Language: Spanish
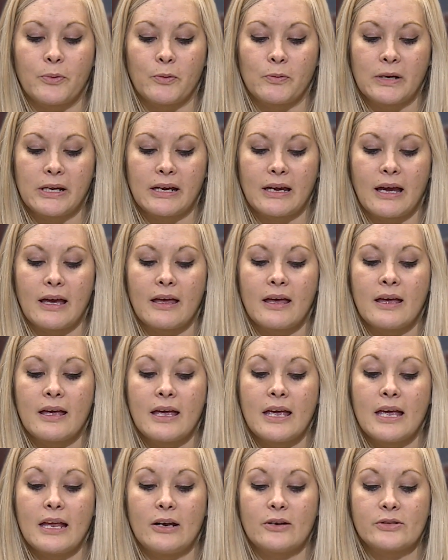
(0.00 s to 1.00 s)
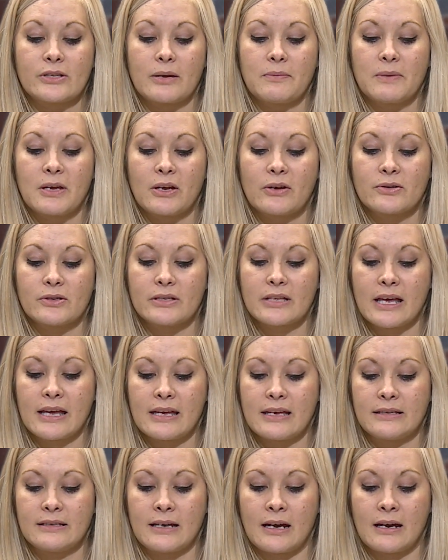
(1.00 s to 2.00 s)
pública, los amigos
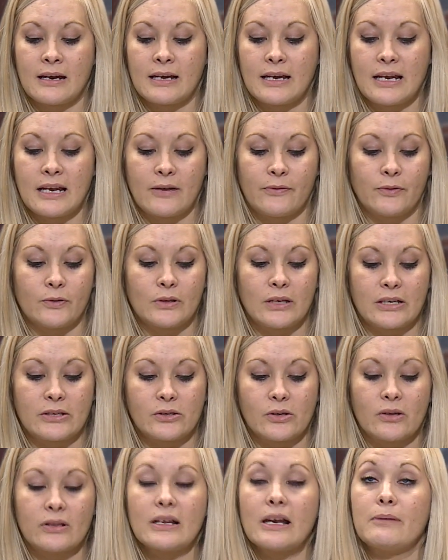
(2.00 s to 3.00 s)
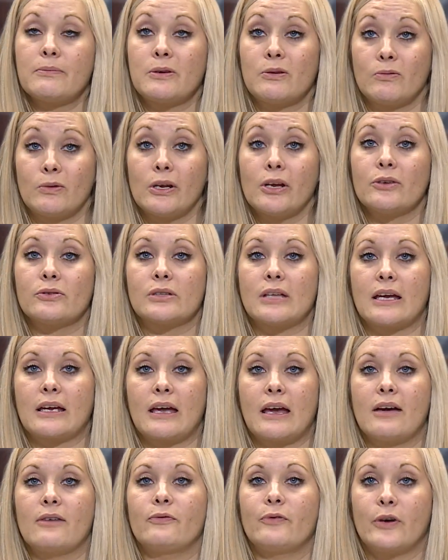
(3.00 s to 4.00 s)
de ella y la fundación de la
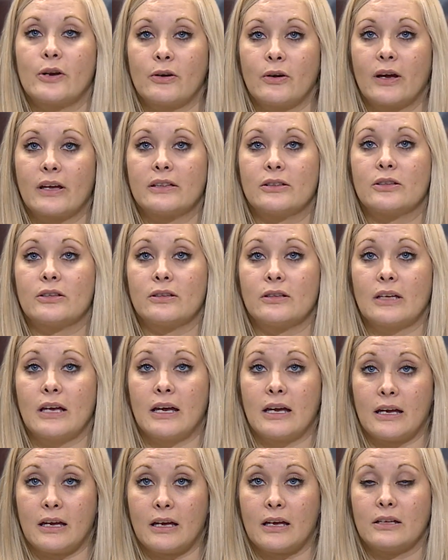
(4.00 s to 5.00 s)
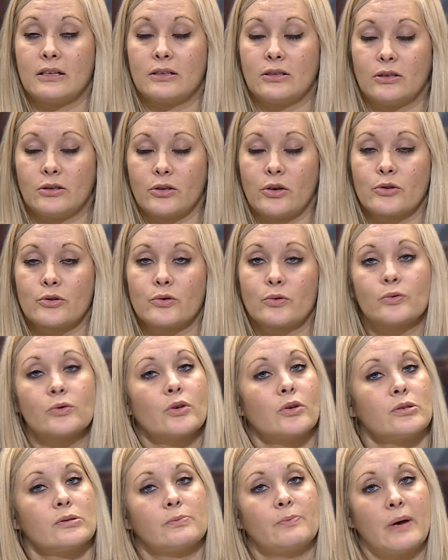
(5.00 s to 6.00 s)
biblioteca fueron eh, todos
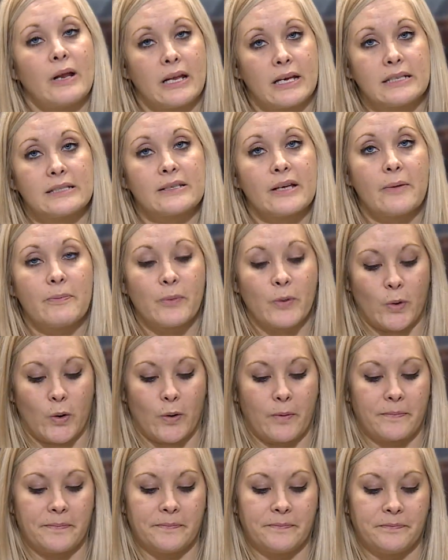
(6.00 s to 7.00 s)
juntos para este apoyo.